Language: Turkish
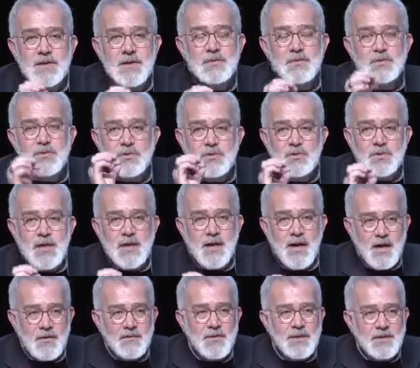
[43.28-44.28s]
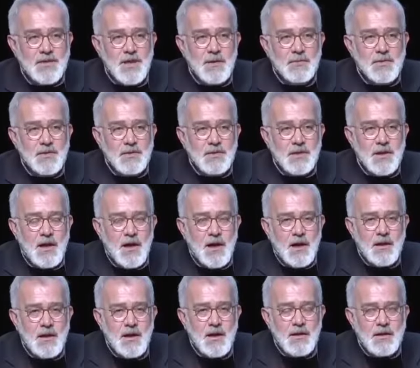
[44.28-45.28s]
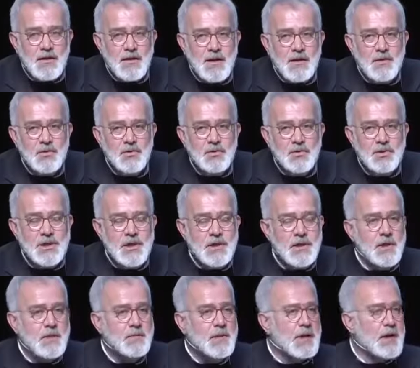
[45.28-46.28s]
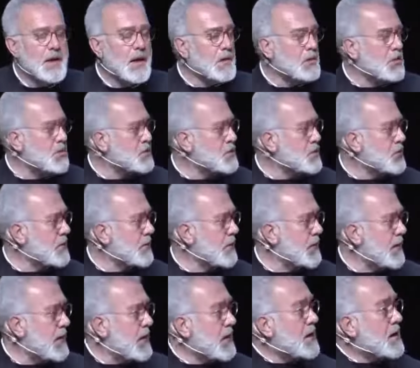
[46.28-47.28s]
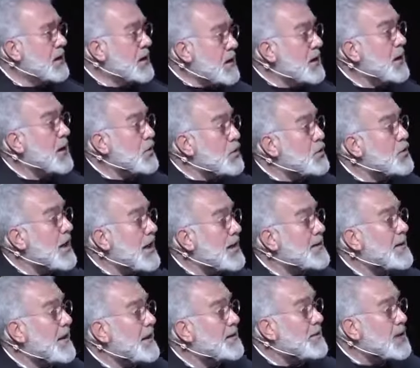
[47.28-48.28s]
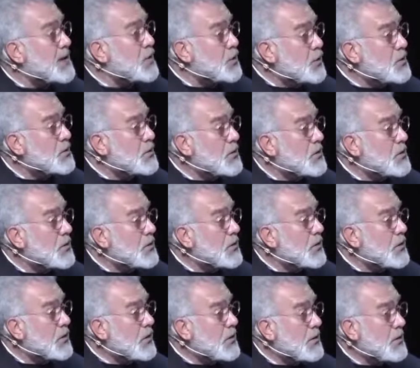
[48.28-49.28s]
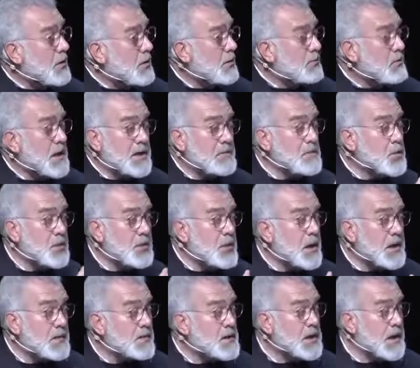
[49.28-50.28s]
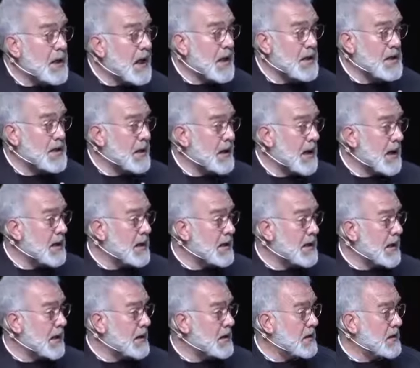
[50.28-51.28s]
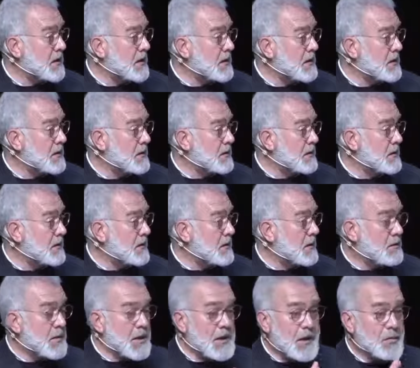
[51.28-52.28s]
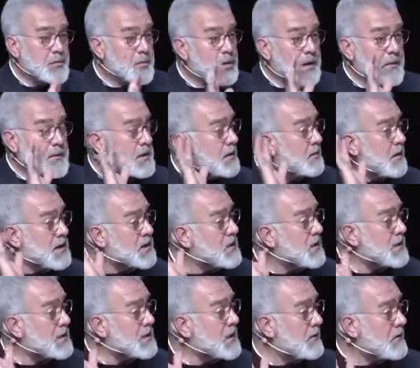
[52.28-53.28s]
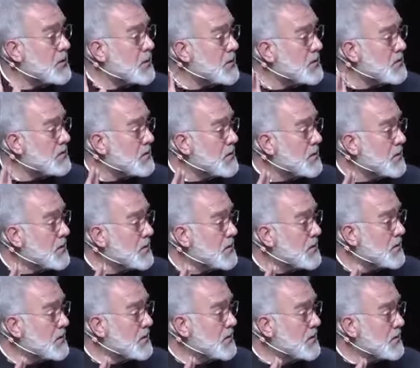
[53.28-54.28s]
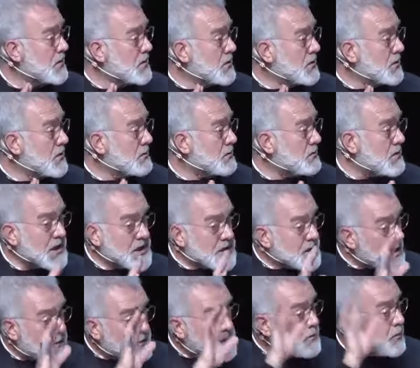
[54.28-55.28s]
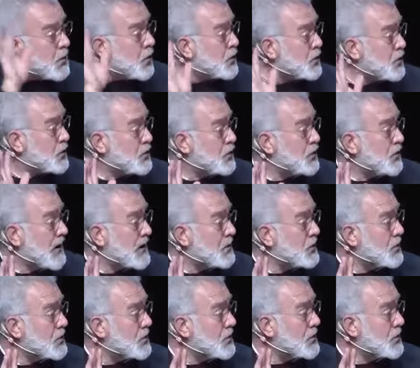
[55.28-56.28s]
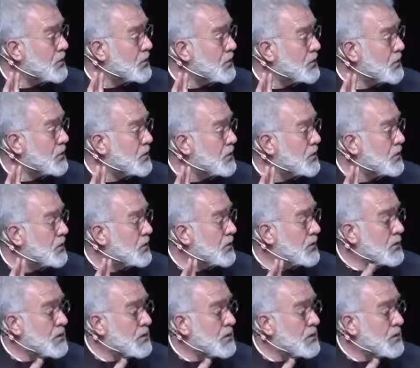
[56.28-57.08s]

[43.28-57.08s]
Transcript: İki fincan üst üste kahve içermiş. Allah yer yurdu cennet mekan olsun. Yine günlerden bir gün benim tüylerimi diken diken eder. Ben Abdülhamit'i başka seviyorum. Başka bir boyutu var onun.